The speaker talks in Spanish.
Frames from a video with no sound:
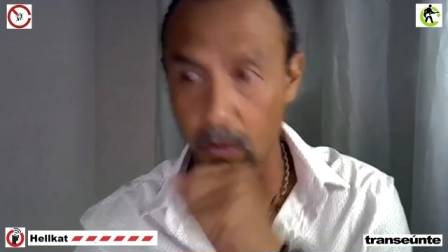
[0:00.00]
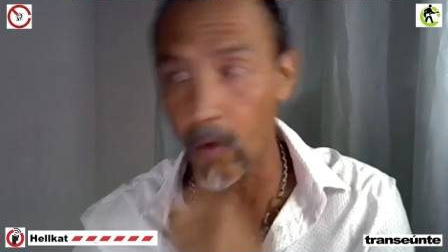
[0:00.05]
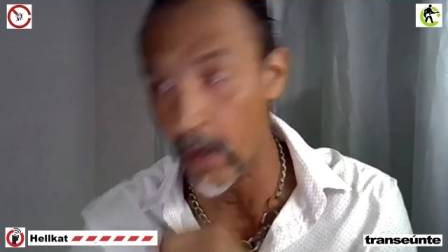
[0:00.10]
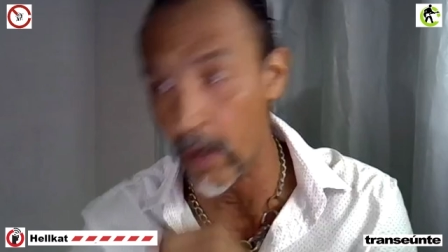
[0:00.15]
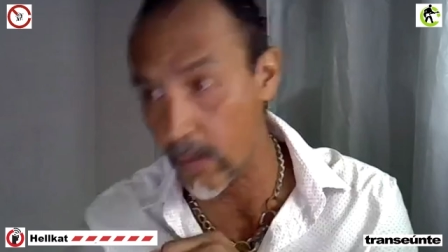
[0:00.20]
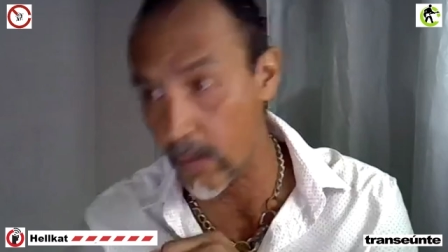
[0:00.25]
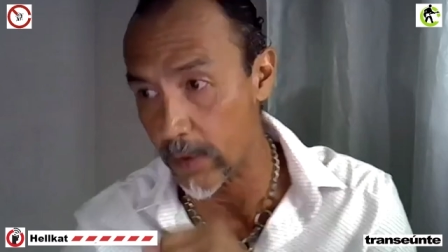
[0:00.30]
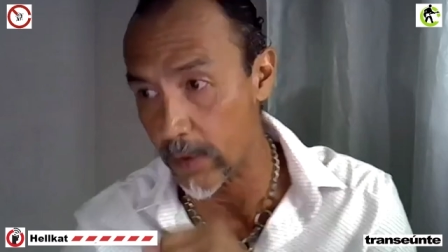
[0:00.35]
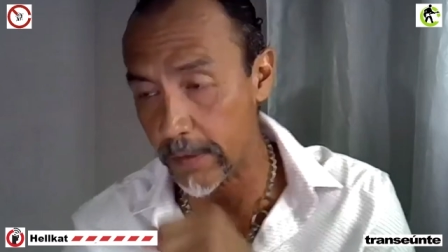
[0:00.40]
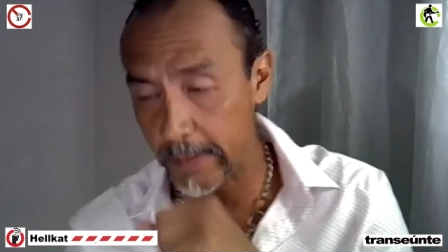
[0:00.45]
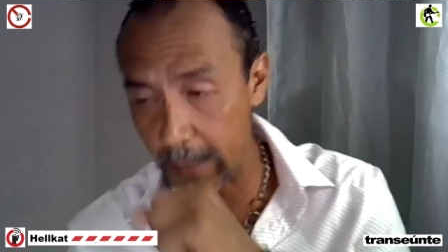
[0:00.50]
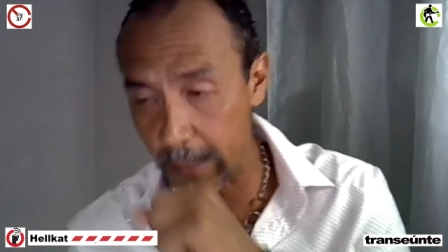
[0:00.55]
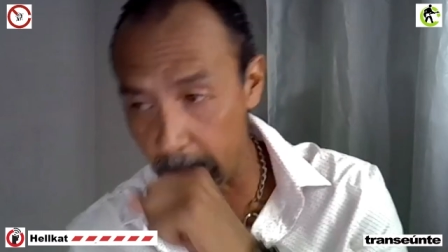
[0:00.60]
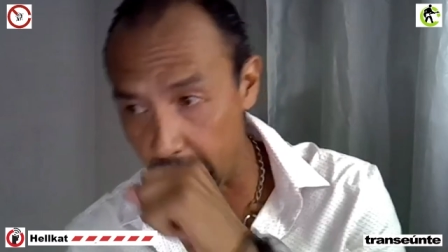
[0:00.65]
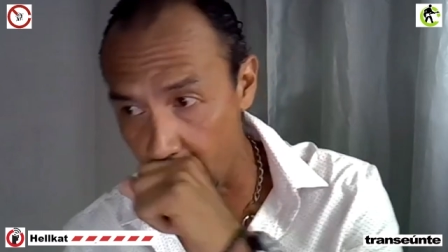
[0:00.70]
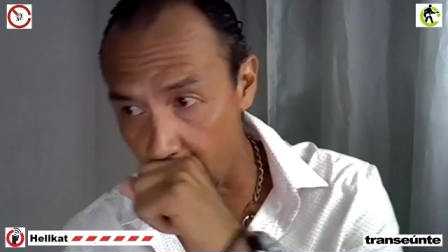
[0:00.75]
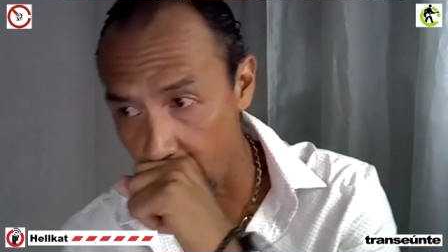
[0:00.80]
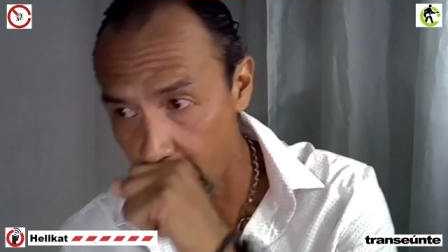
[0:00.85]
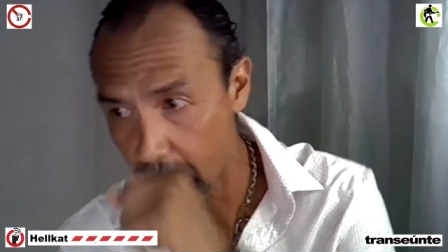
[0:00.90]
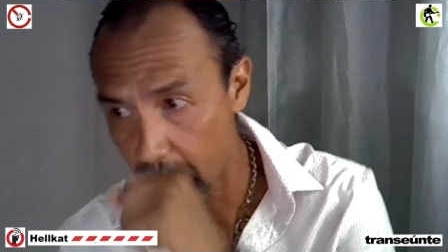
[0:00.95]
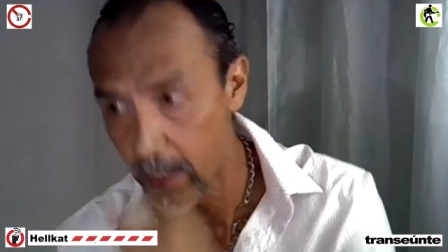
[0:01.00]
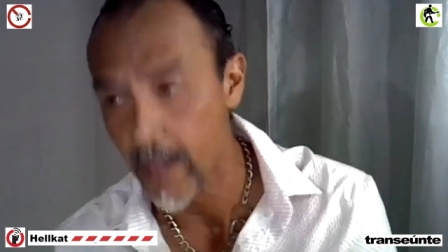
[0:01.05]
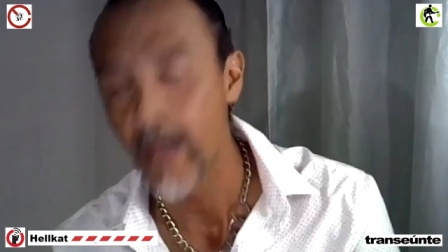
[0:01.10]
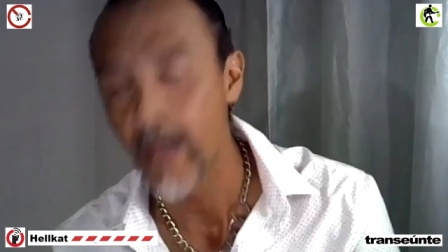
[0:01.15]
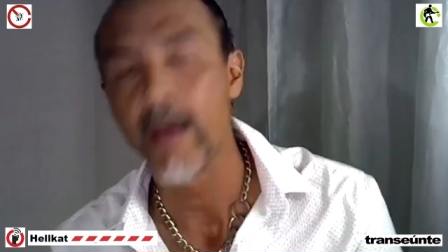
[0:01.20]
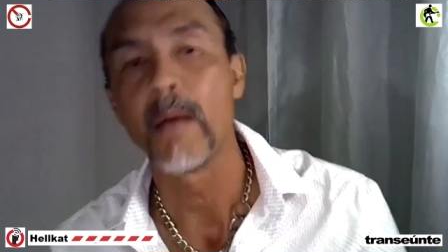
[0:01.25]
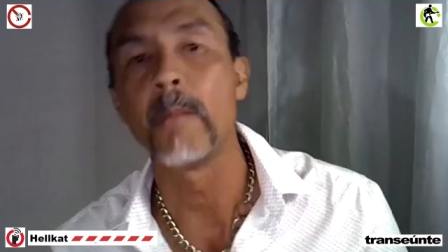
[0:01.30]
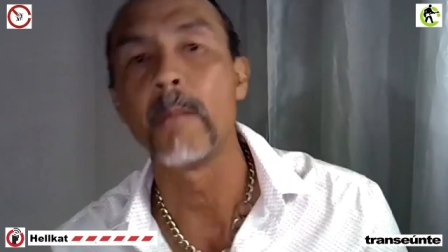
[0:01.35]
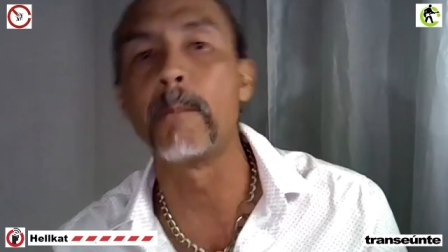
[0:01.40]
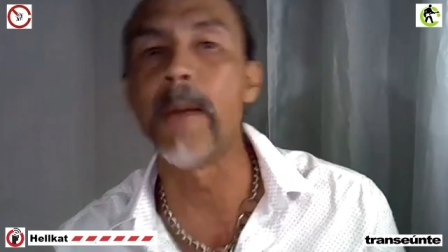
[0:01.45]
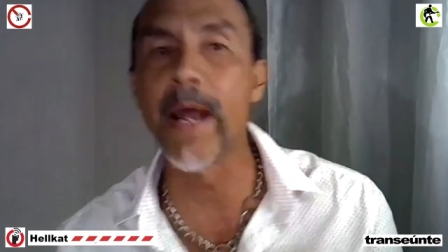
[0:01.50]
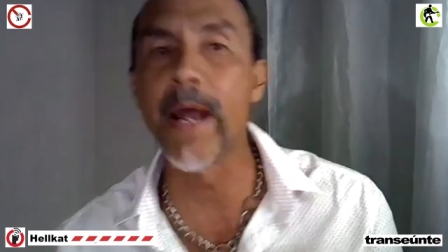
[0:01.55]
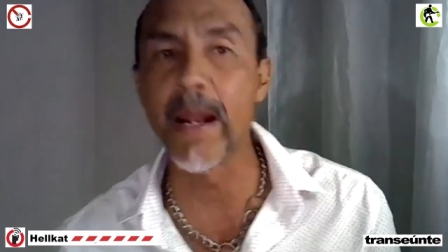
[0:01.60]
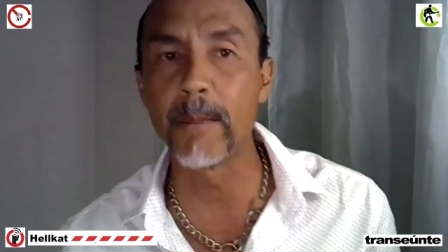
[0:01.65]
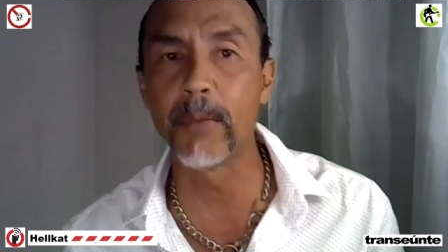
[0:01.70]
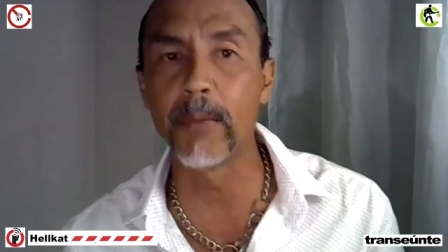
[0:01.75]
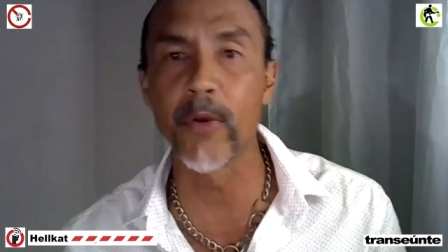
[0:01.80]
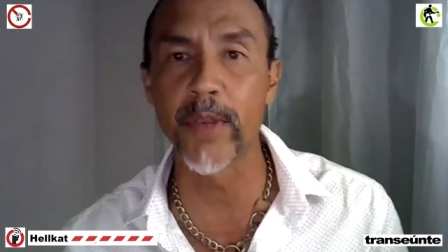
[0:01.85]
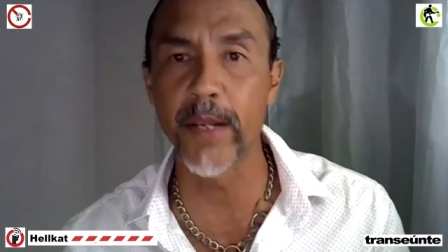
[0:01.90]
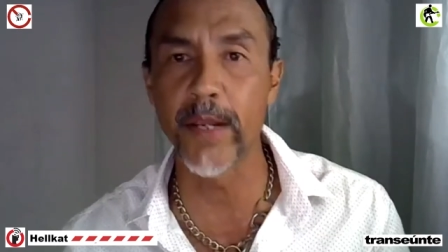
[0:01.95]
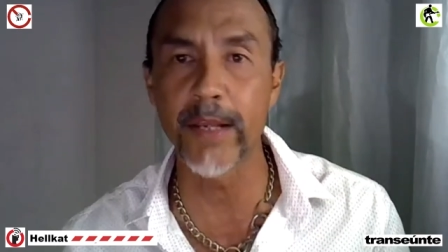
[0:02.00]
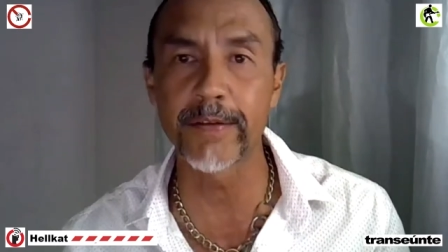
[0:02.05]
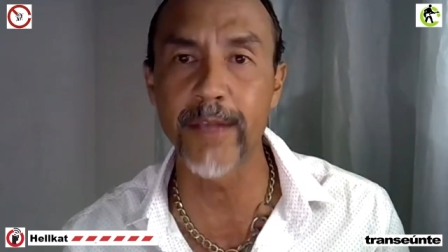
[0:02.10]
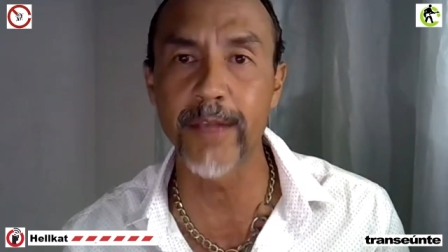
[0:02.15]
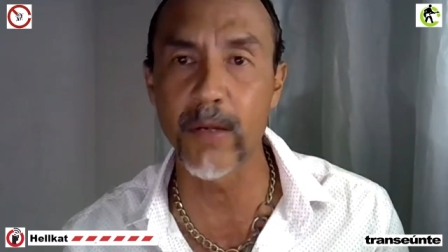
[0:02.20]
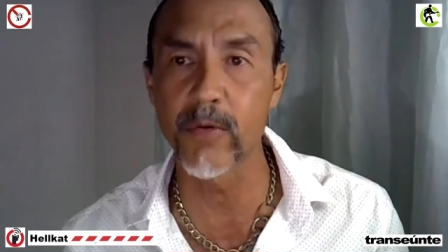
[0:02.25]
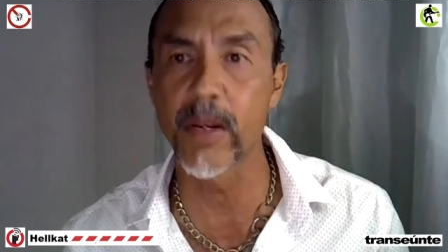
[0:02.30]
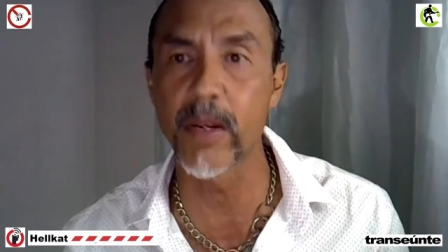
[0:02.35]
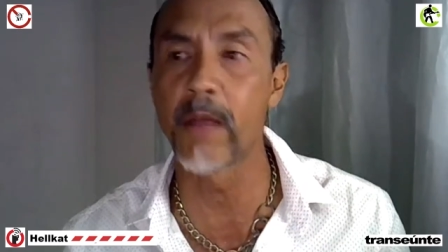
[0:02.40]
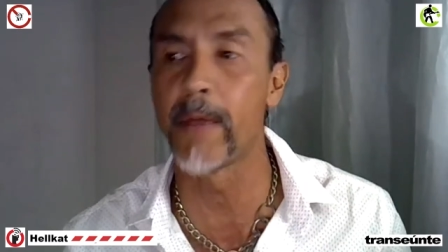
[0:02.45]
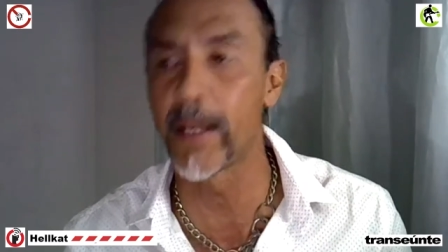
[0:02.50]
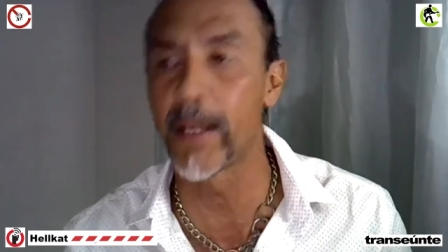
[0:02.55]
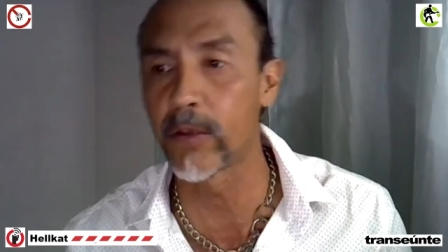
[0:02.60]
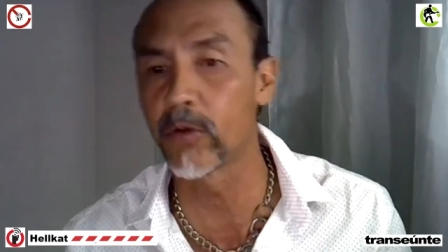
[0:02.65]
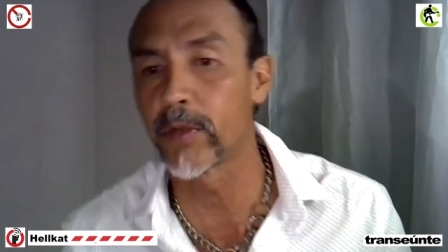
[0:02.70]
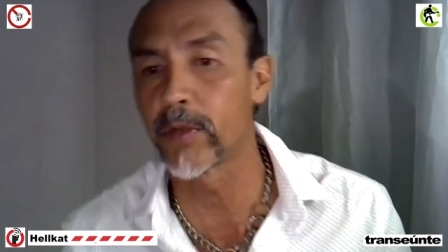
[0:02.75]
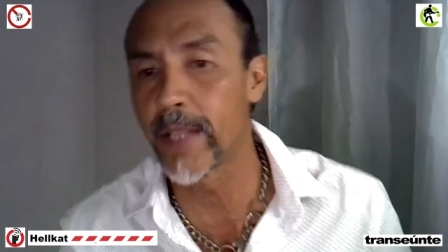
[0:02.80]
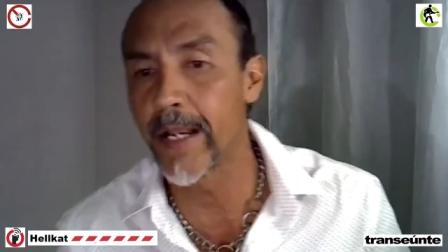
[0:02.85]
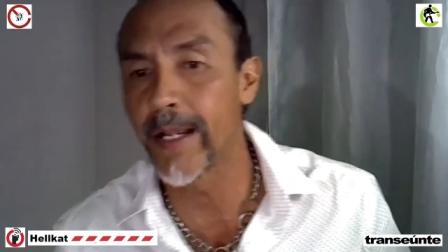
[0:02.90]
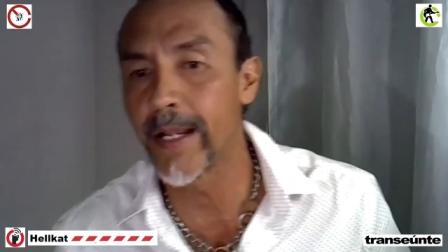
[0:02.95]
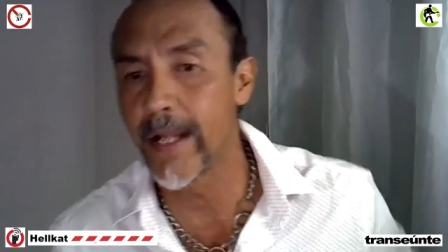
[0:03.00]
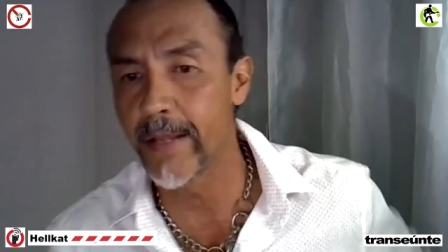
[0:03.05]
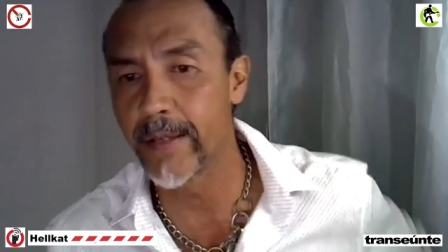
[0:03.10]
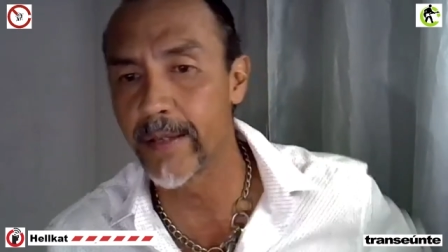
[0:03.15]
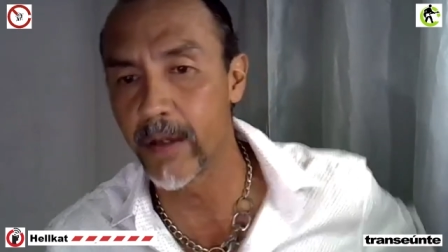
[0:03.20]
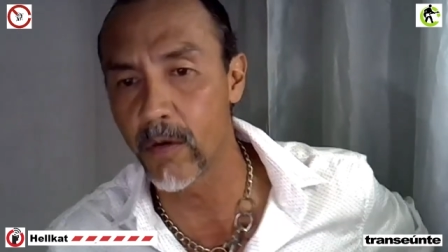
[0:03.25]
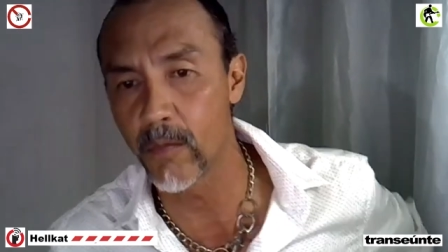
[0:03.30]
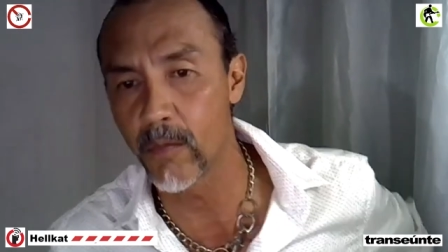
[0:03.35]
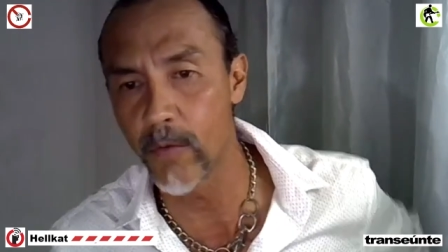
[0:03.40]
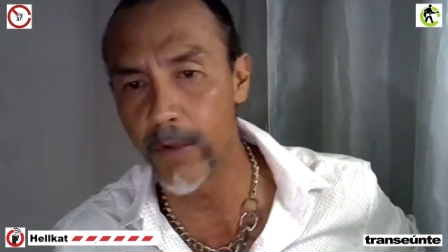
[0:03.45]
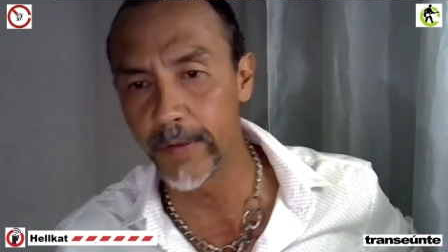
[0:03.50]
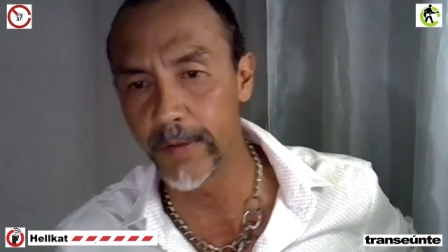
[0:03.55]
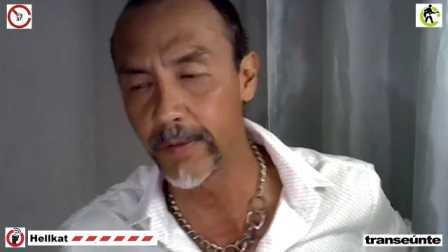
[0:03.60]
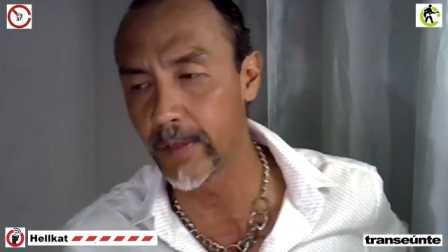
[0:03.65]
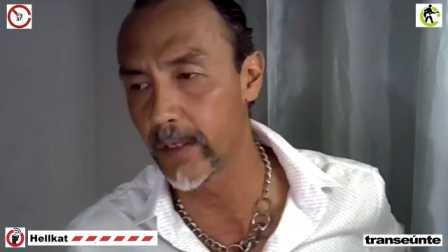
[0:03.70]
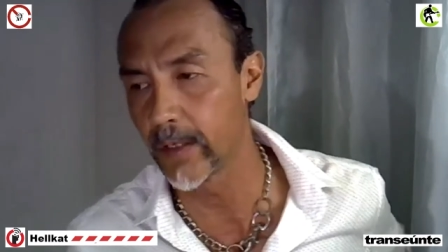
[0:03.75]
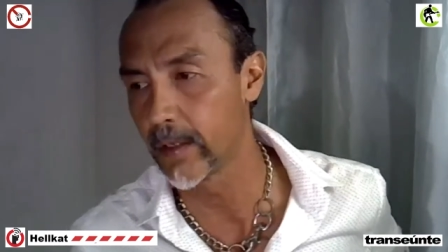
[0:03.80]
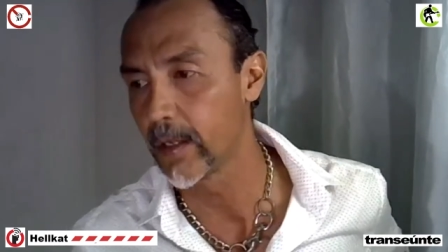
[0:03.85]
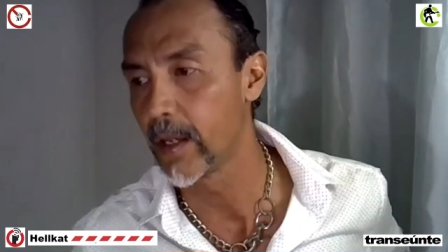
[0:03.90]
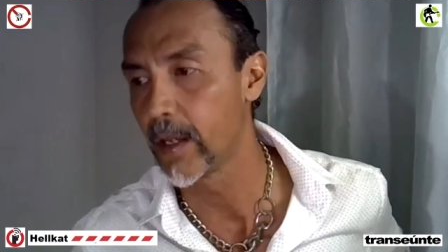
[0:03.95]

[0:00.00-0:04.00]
o el municipio para poder hacer un evento tan grande como este.